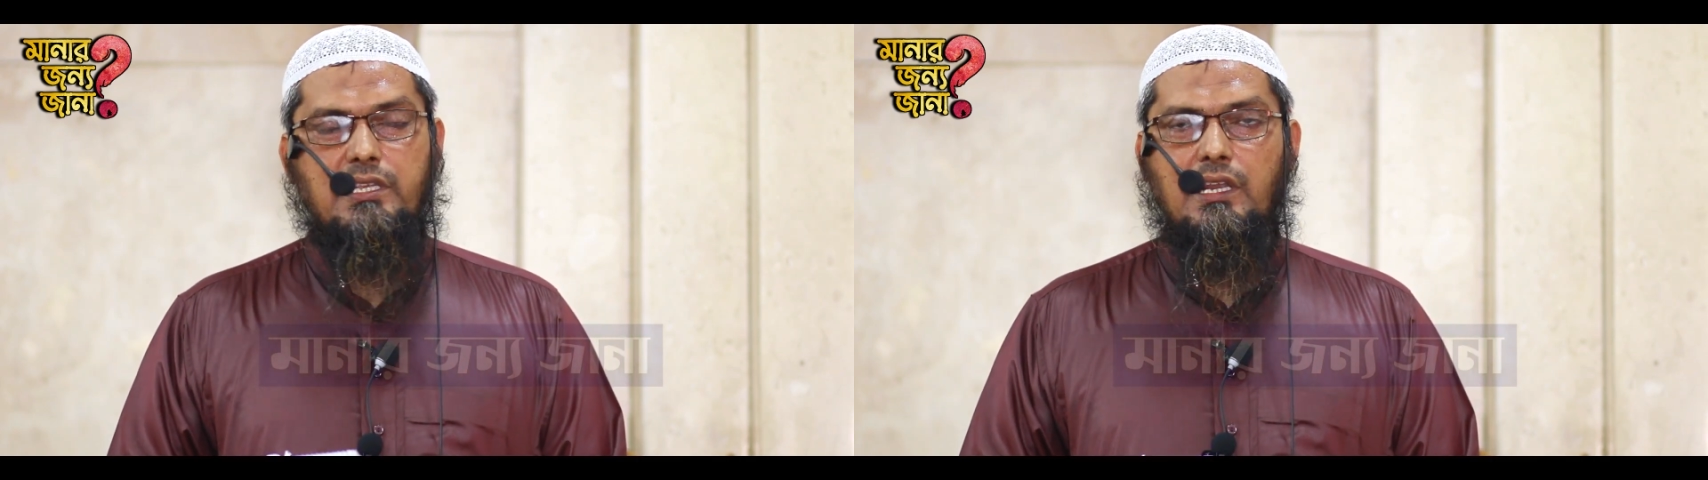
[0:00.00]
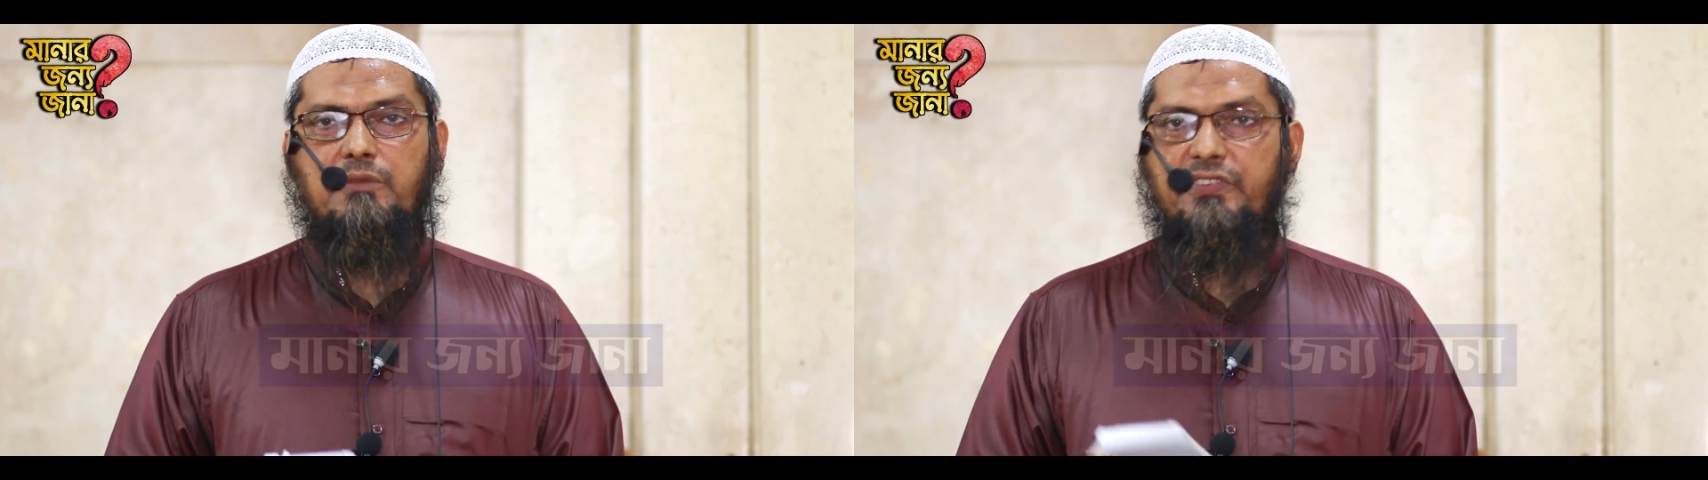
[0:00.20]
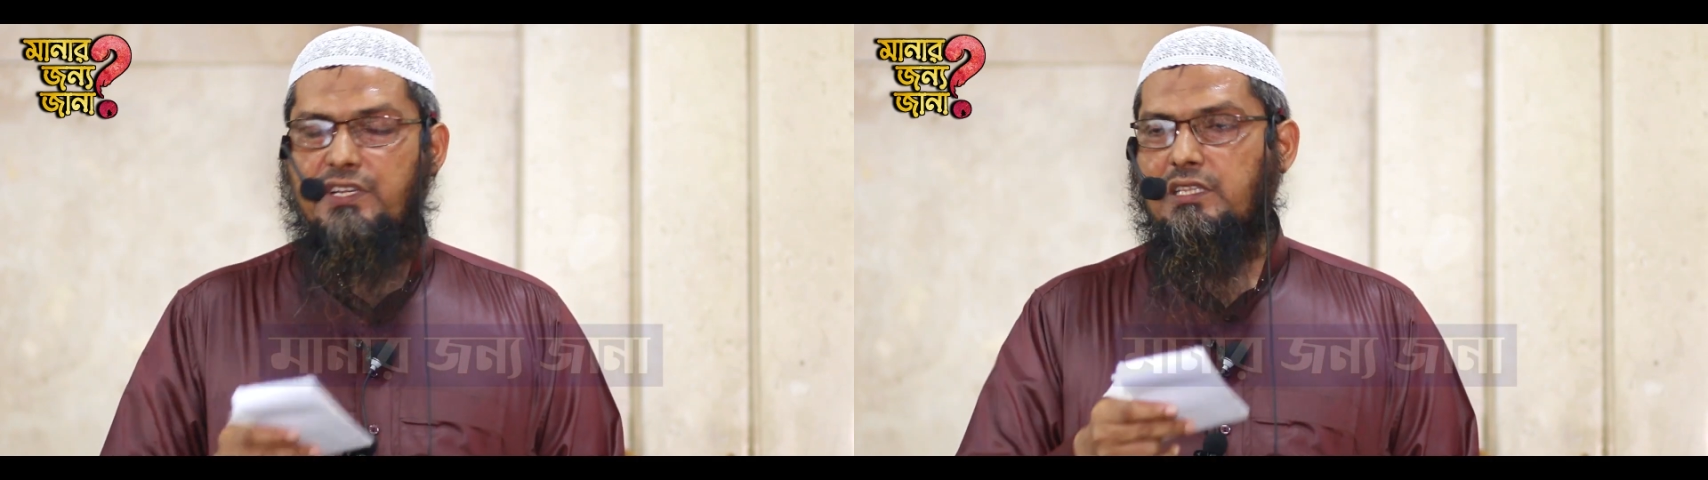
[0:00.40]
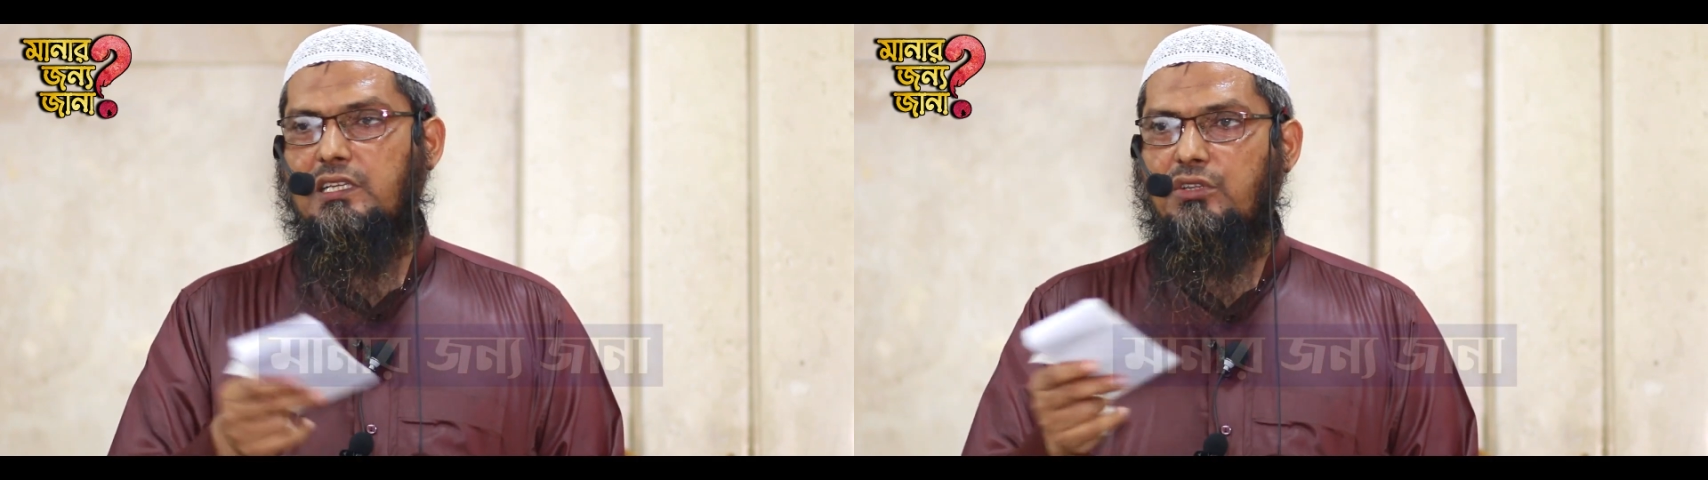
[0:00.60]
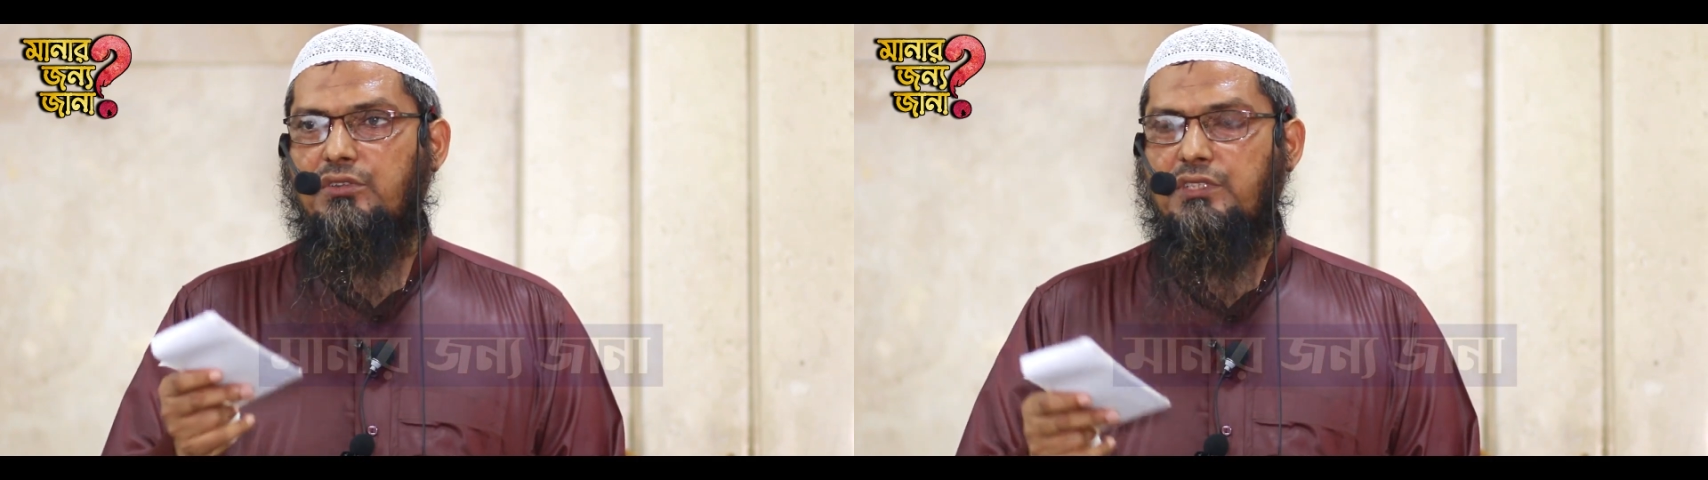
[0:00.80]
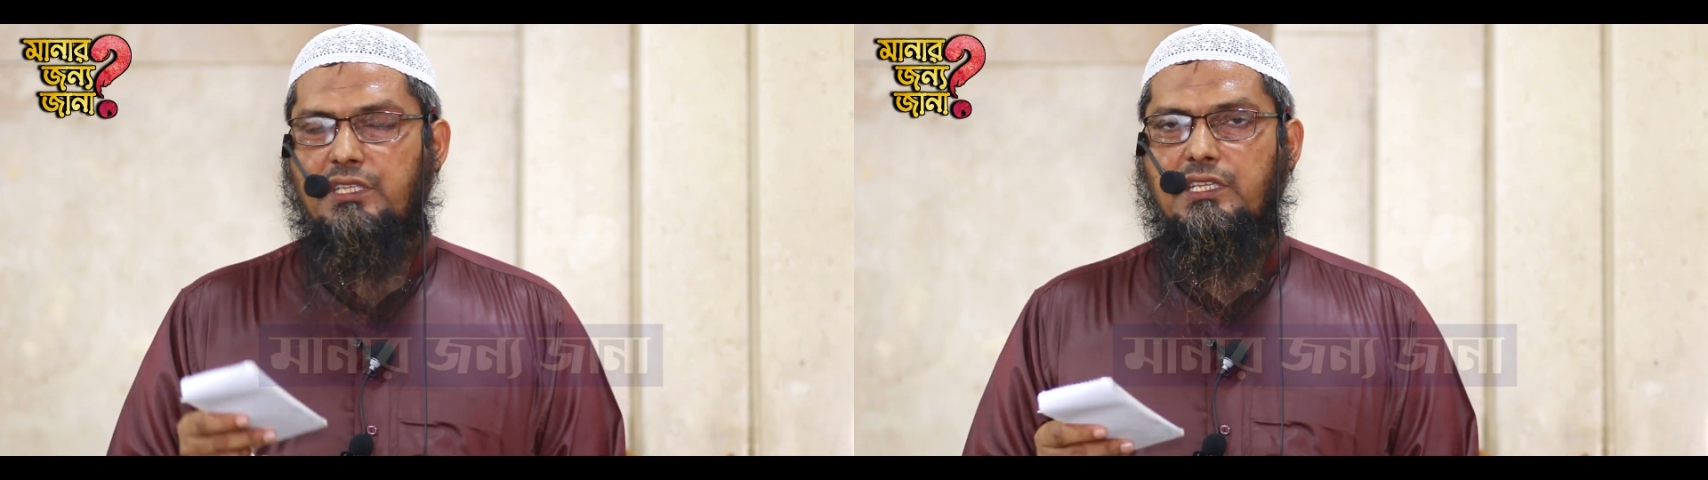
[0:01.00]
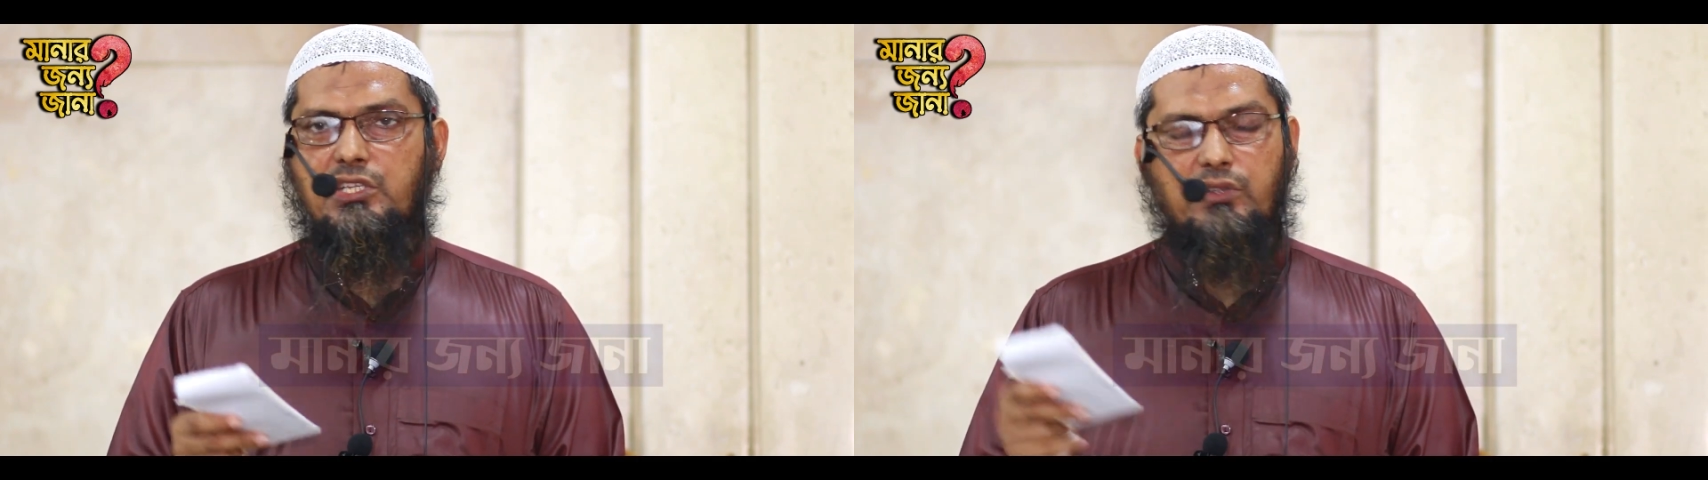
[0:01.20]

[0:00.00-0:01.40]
সাল্লাম ফেরেস্তাকে যখন জিজ্ঞেস